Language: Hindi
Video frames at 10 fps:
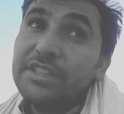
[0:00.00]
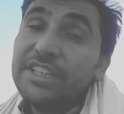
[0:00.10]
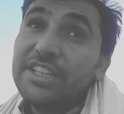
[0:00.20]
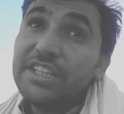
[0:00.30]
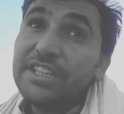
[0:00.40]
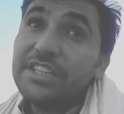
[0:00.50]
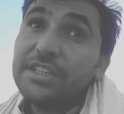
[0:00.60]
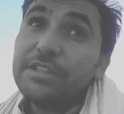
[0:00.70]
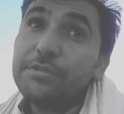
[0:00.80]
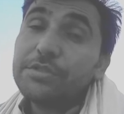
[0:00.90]
दे नहीं
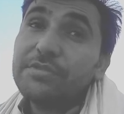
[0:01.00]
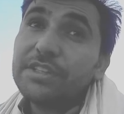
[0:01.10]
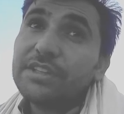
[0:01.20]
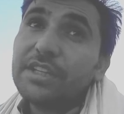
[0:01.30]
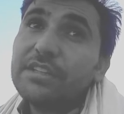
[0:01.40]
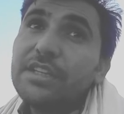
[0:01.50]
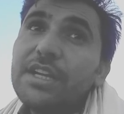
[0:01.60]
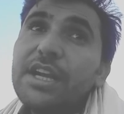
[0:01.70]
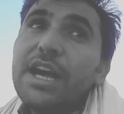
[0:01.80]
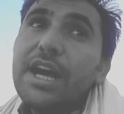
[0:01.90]
लेते उस वक्त तक
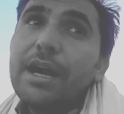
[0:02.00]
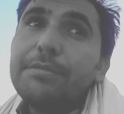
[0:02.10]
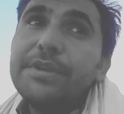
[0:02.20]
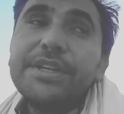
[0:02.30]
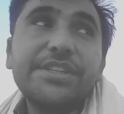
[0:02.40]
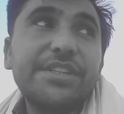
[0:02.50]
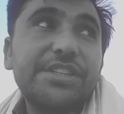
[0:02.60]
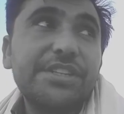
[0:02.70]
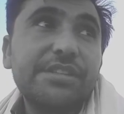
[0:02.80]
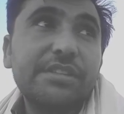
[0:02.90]
आपने ये
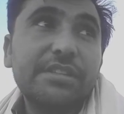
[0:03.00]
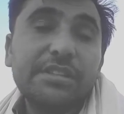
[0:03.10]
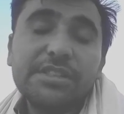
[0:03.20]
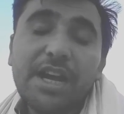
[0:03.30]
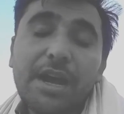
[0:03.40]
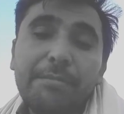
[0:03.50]
चीज़